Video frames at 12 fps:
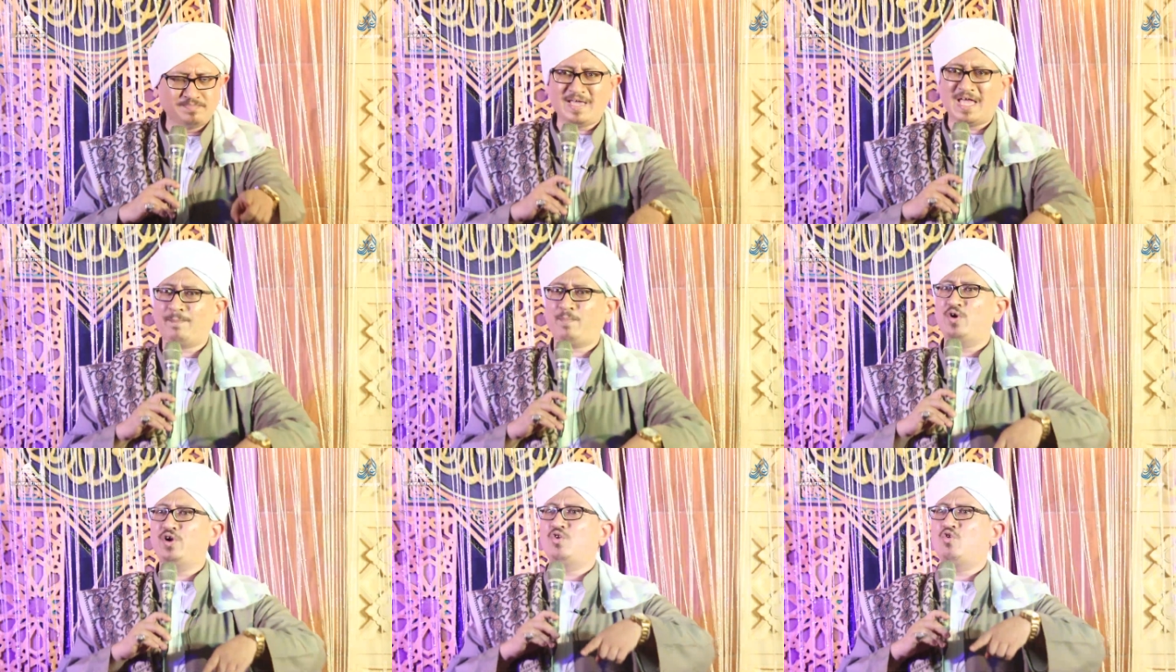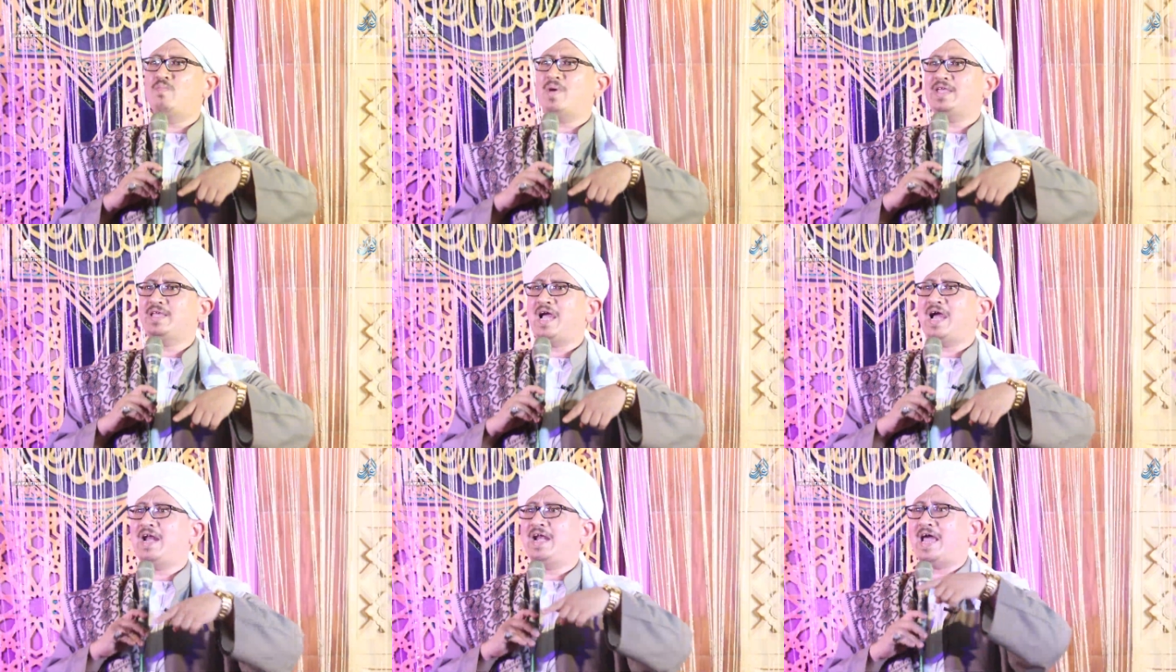biarpun di rumahnya
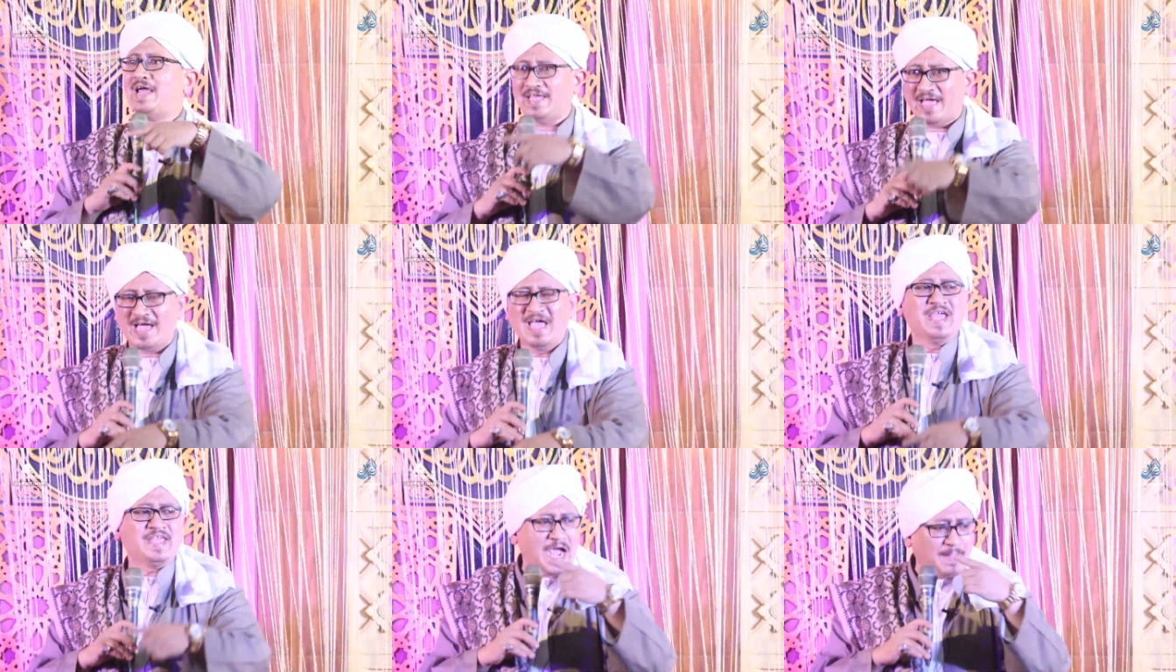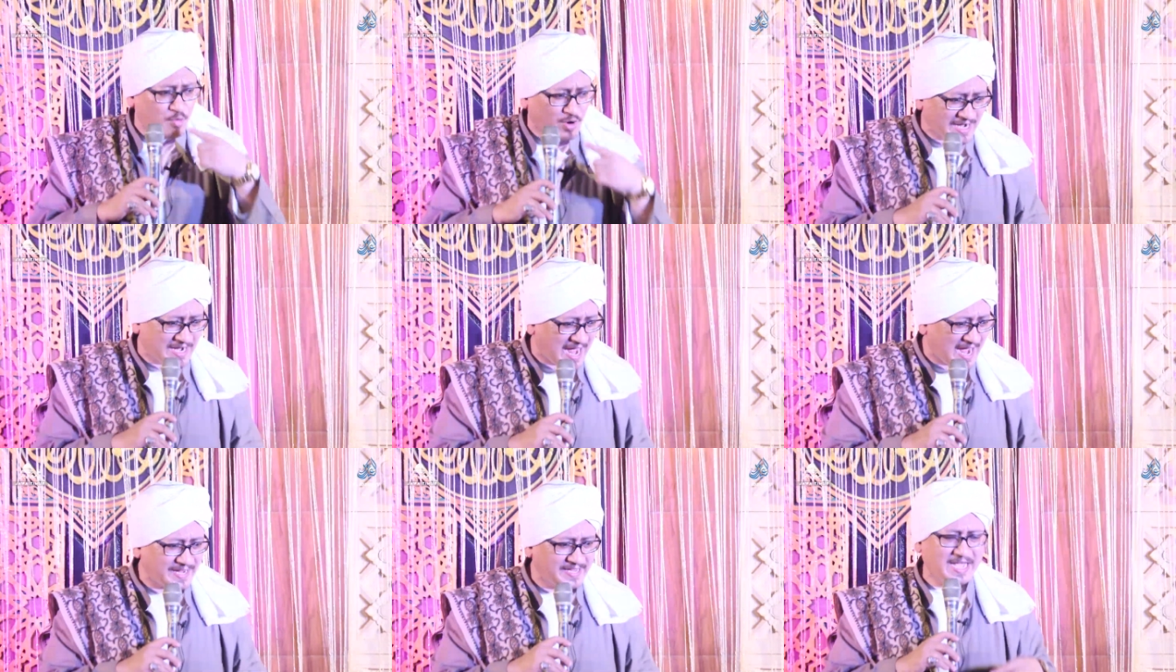anaknya yang bukan
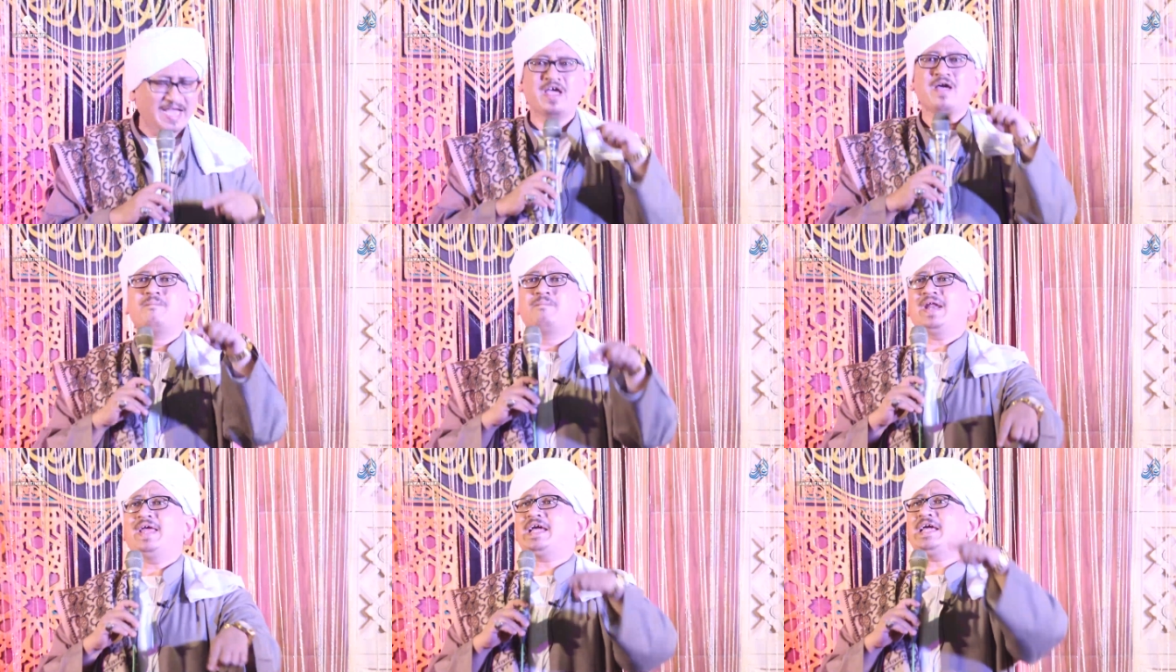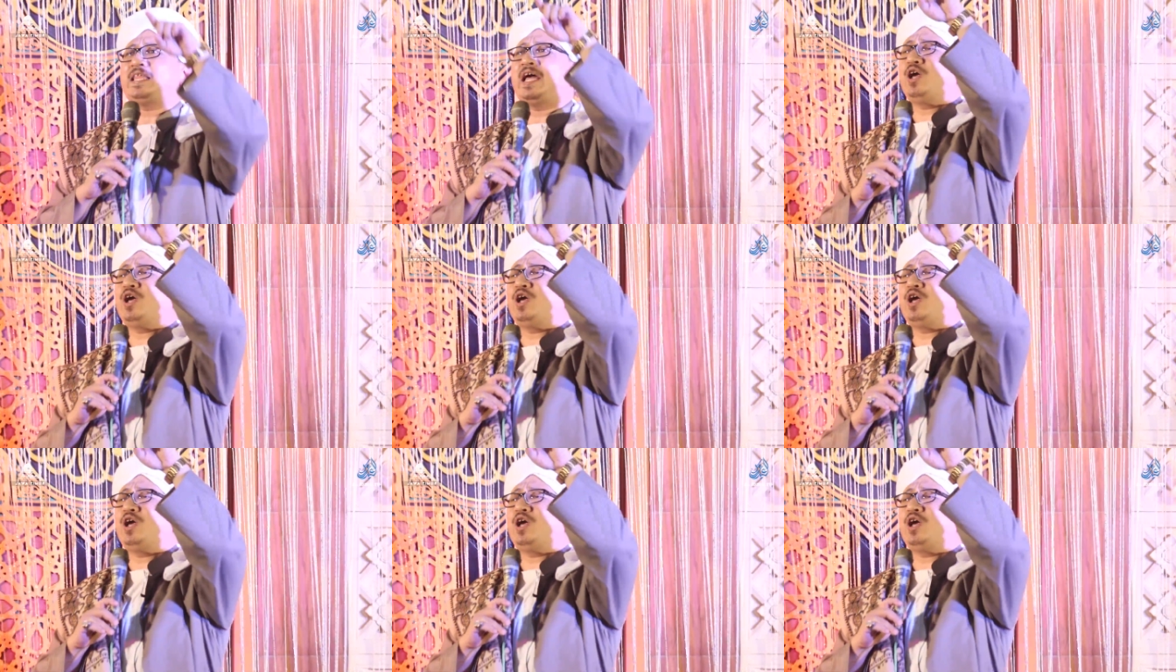haknya mereka